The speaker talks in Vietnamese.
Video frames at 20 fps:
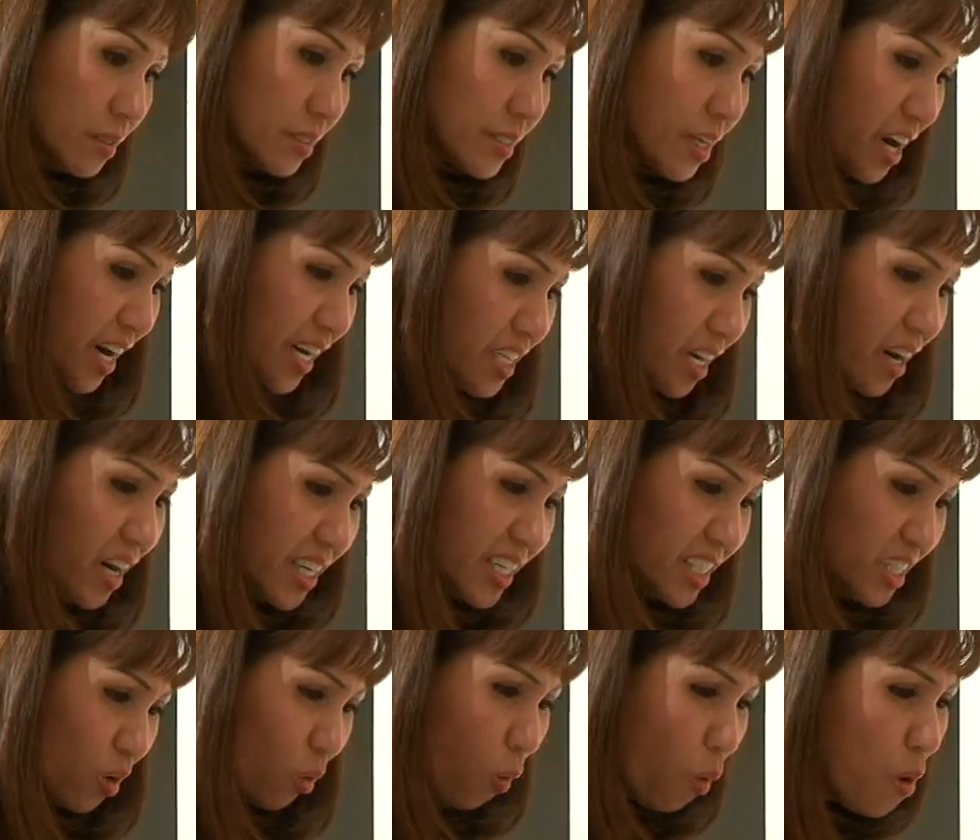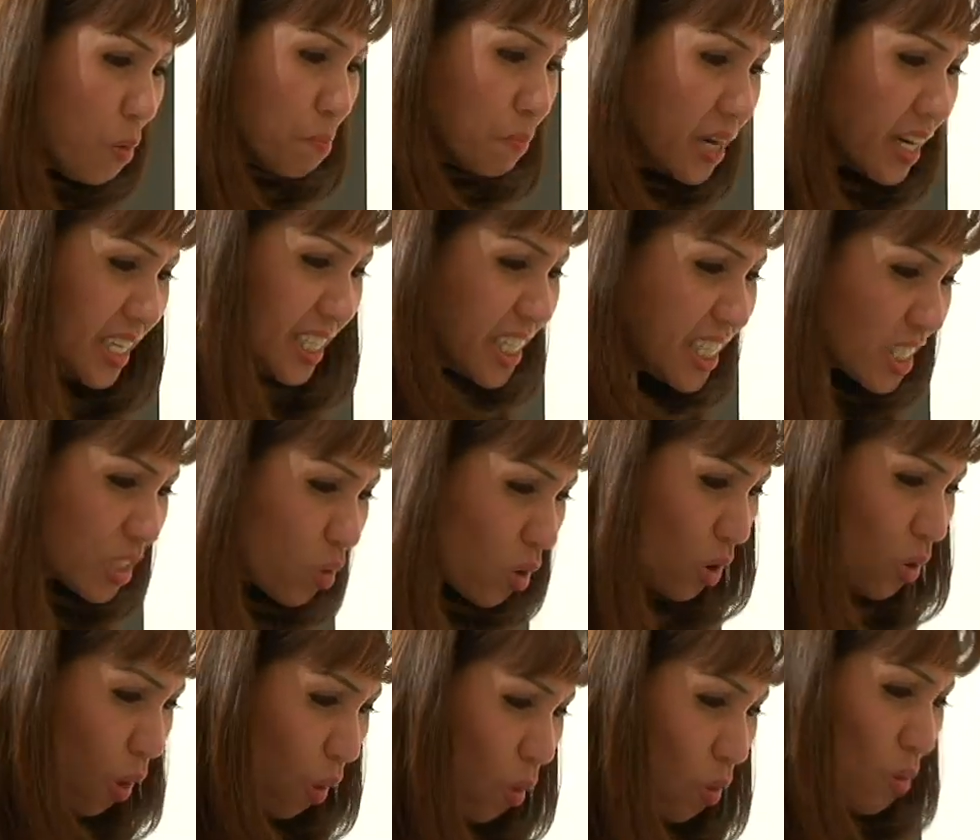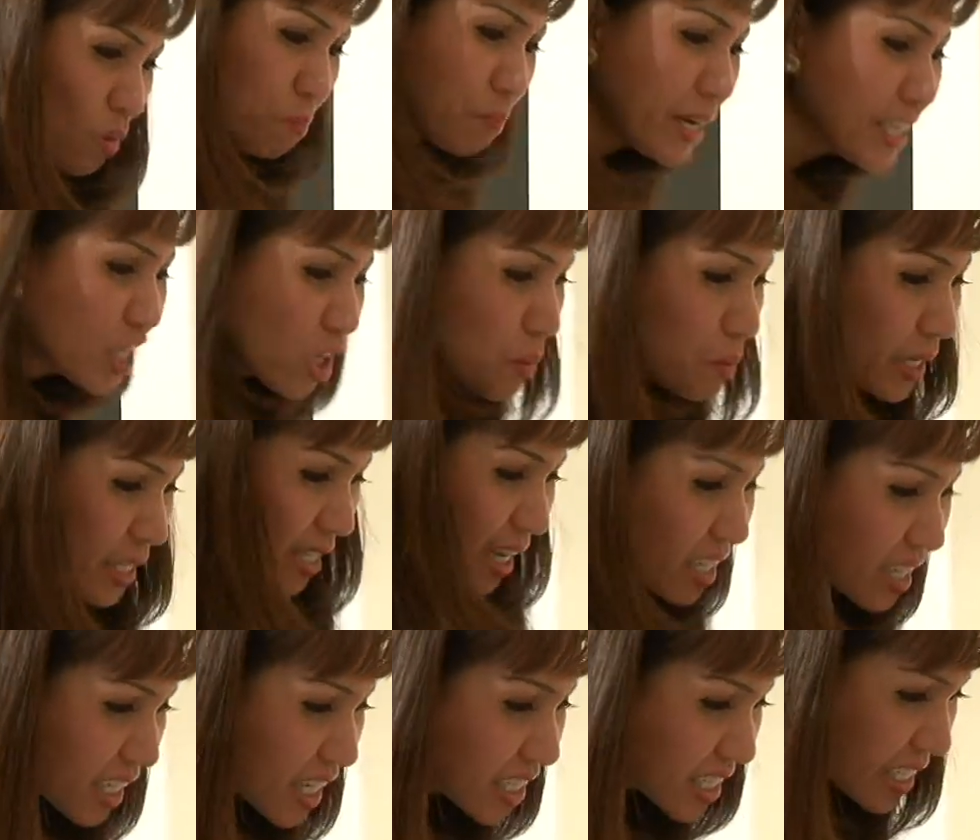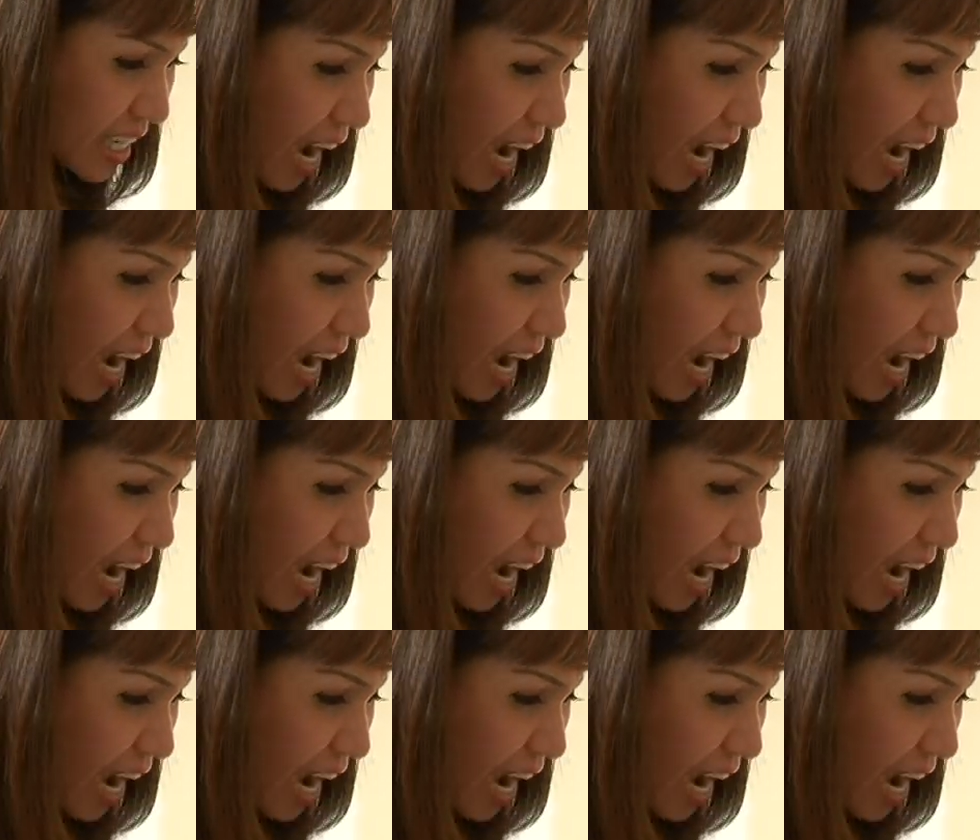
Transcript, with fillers: Trời ơi uống 10 viên thuốc ngủ Mày có bị thần kinh